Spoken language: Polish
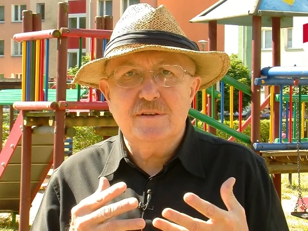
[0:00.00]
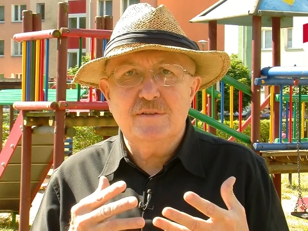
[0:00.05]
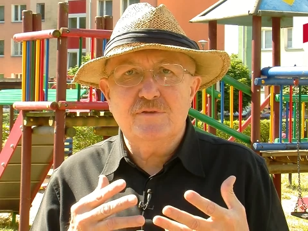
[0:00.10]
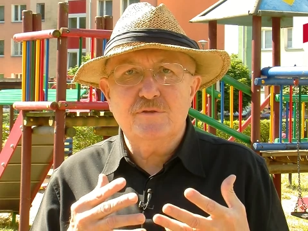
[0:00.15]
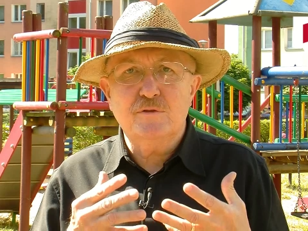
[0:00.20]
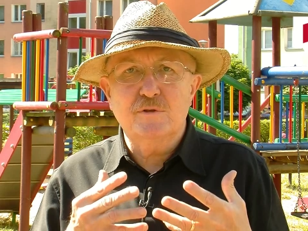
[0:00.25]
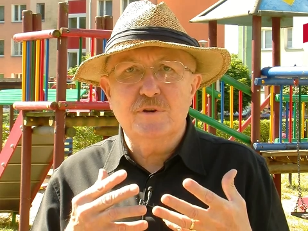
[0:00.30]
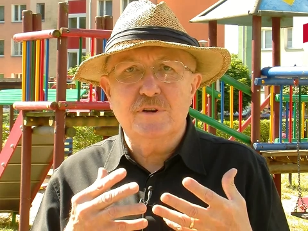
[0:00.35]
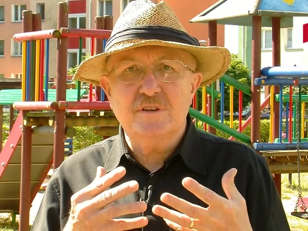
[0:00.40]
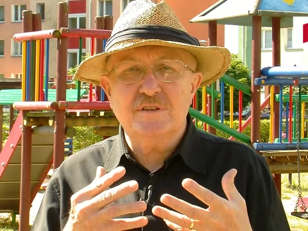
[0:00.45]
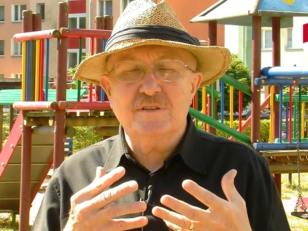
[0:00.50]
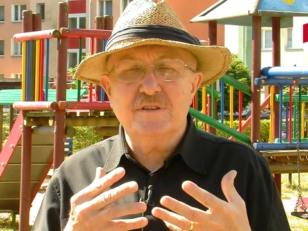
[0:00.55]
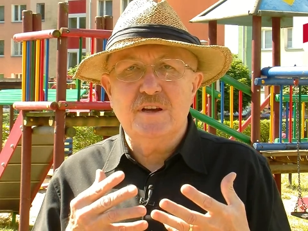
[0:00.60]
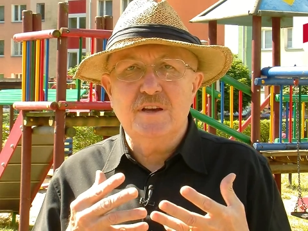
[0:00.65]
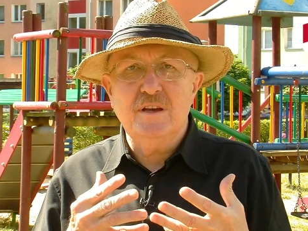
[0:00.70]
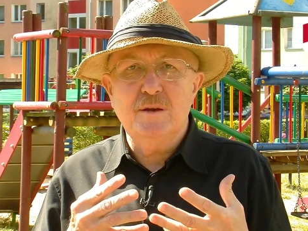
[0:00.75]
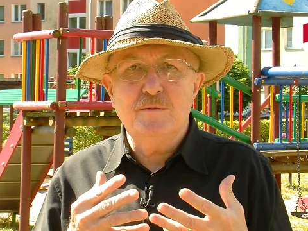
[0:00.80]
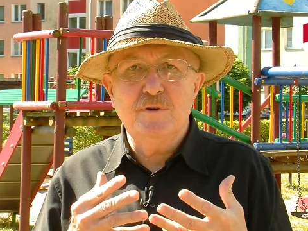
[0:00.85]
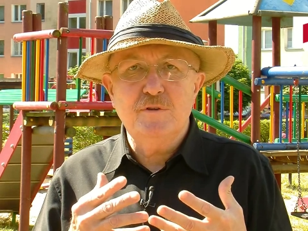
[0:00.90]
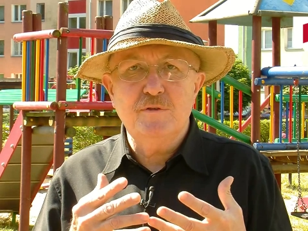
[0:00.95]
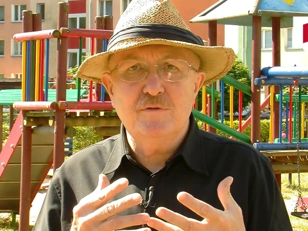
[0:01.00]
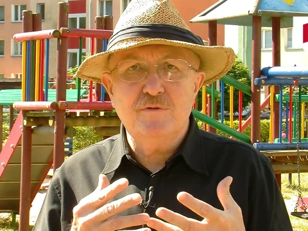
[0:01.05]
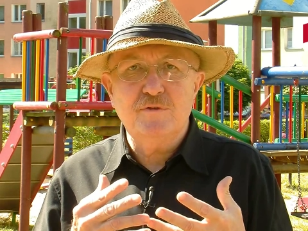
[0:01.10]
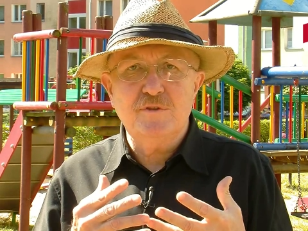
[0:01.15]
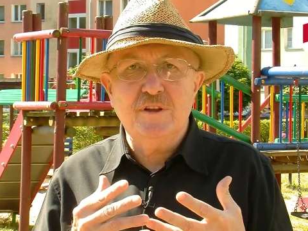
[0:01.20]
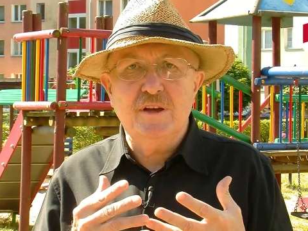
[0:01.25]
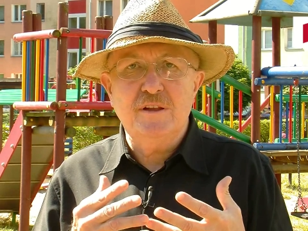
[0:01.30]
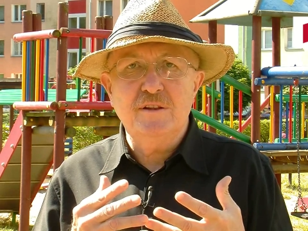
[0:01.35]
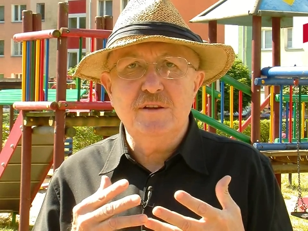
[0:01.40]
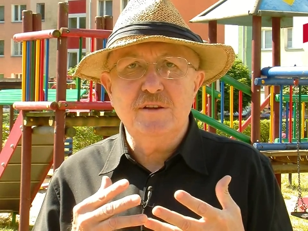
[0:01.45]
w których stajemy
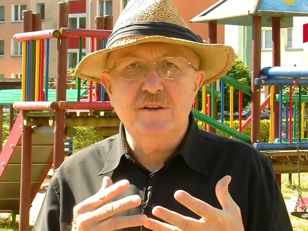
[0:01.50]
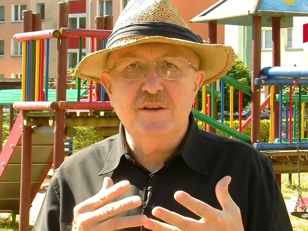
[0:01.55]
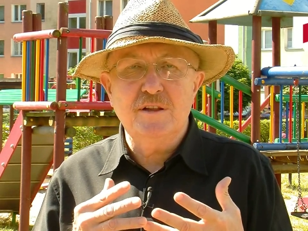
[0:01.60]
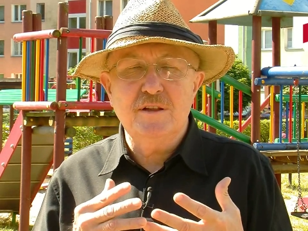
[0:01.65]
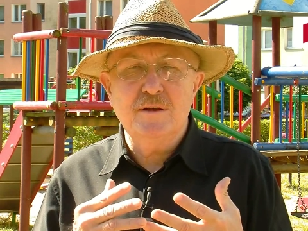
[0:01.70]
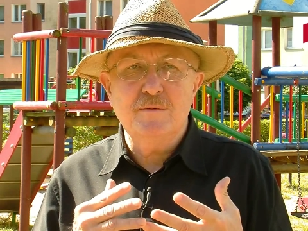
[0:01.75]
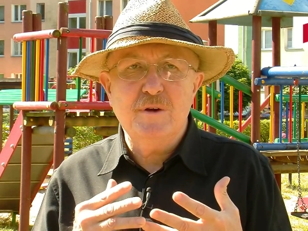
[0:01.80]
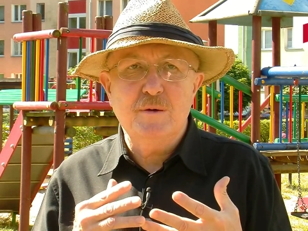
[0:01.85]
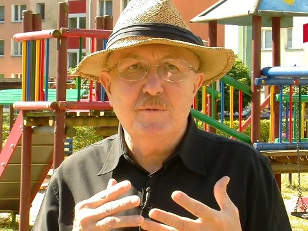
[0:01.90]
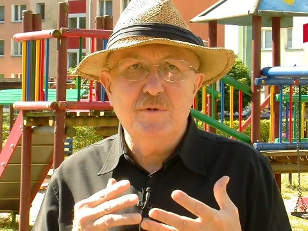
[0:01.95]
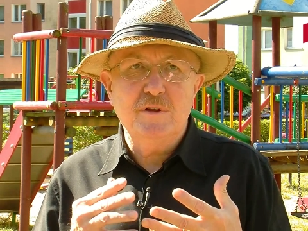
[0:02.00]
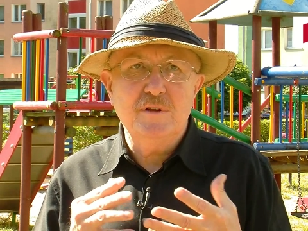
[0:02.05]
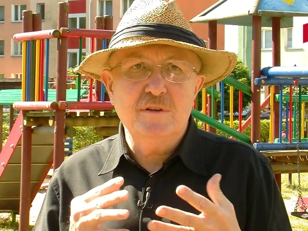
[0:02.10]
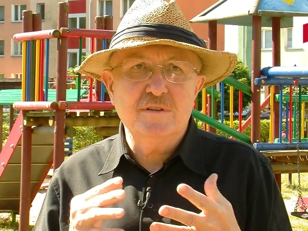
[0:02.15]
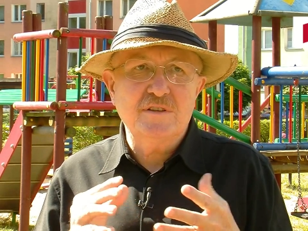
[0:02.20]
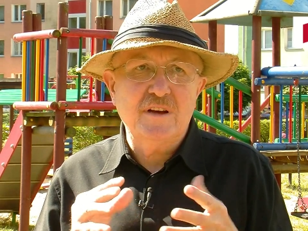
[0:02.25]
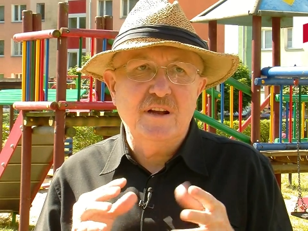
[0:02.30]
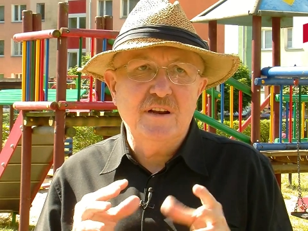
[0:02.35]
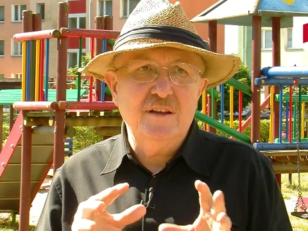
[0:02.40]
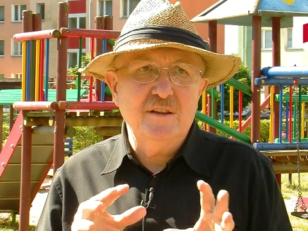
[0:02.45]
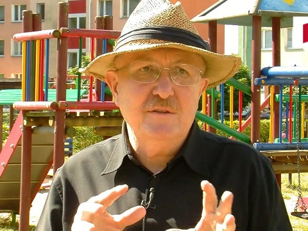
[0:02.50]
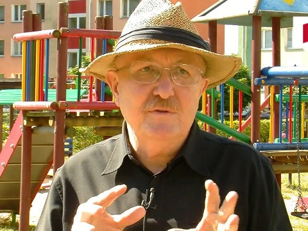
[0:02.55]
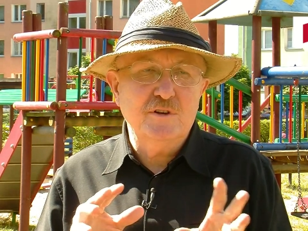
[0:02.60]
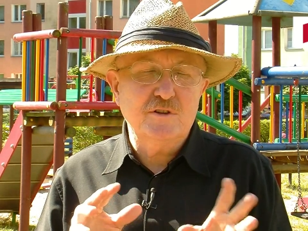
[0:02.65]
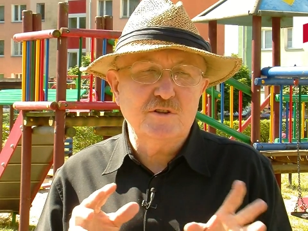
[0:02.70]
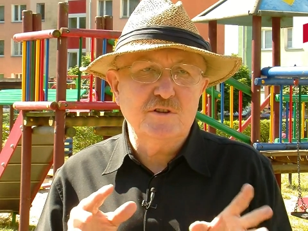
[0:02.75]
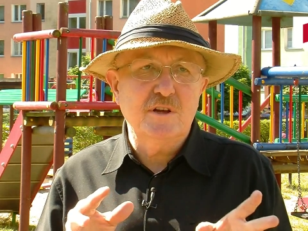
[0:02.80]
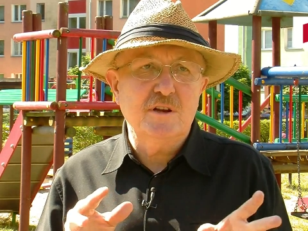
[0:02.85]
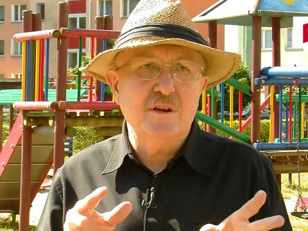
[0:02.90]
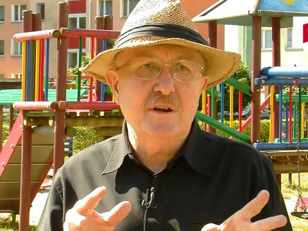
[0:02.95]
wtedy, kiedy mamy
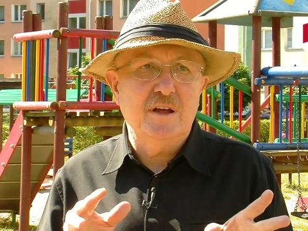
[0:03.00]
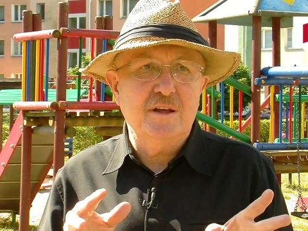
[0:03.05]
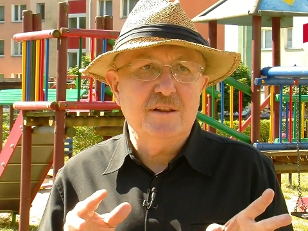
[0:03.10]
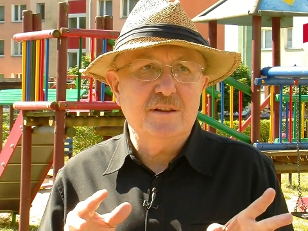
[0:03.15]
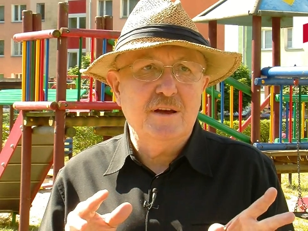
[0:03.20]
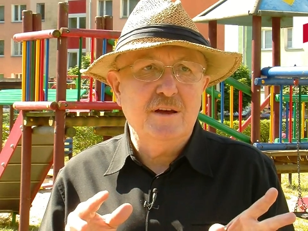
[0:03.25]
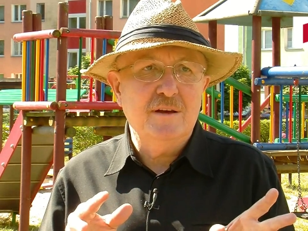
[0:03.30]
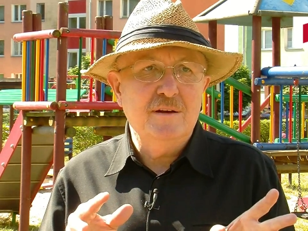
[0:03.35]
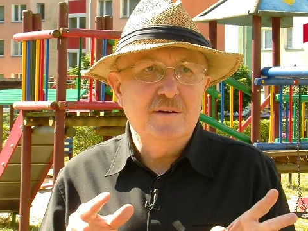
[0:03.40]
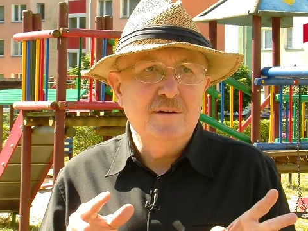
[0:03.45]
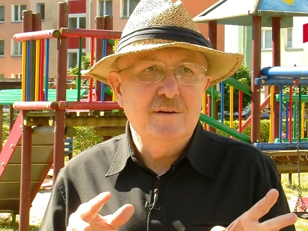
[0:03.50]
zaledwie 4 lata.